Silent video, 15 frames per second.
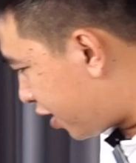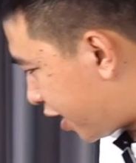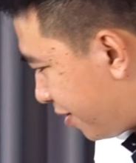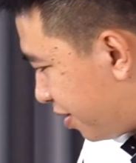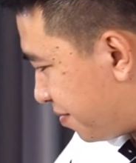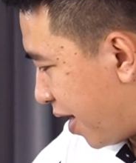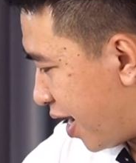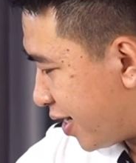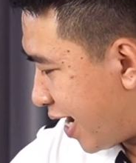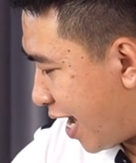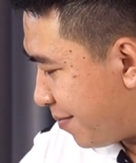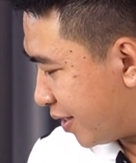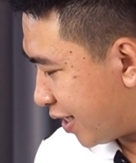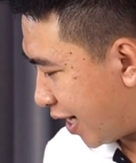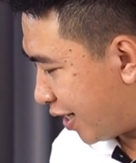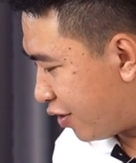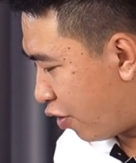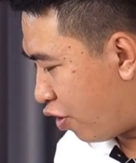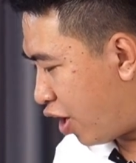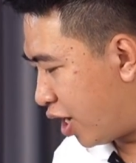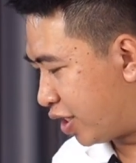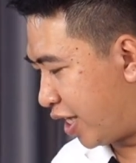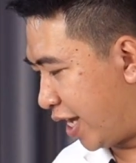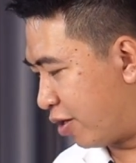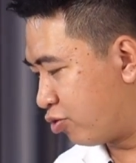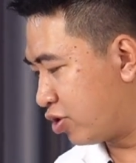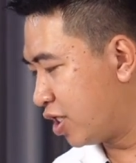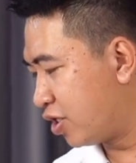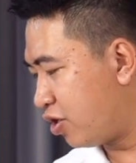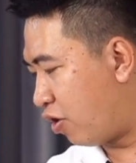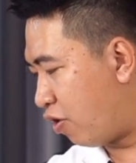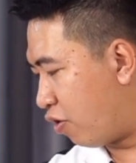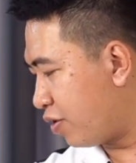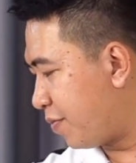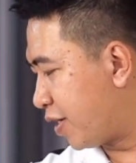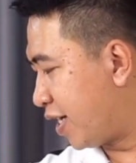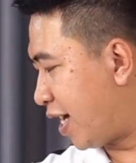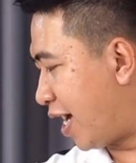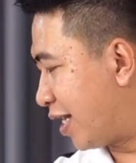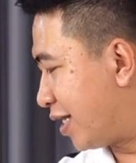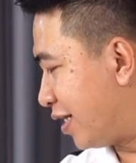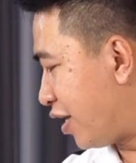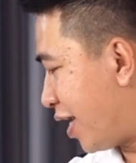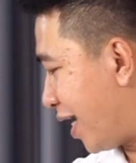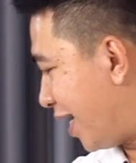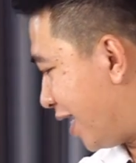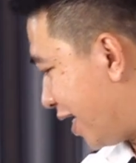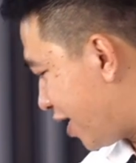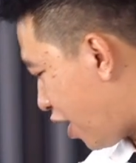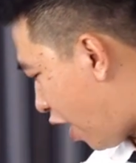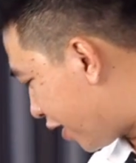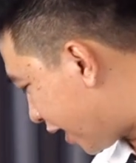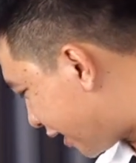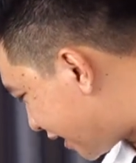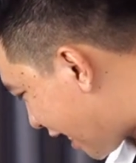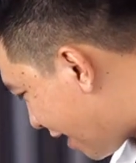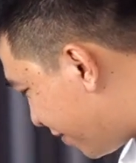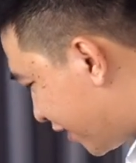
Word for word: khi mình mở ra mình thấy độ hoàn thiện cũng tương đối ổn mừng ha đây là lý do tại sao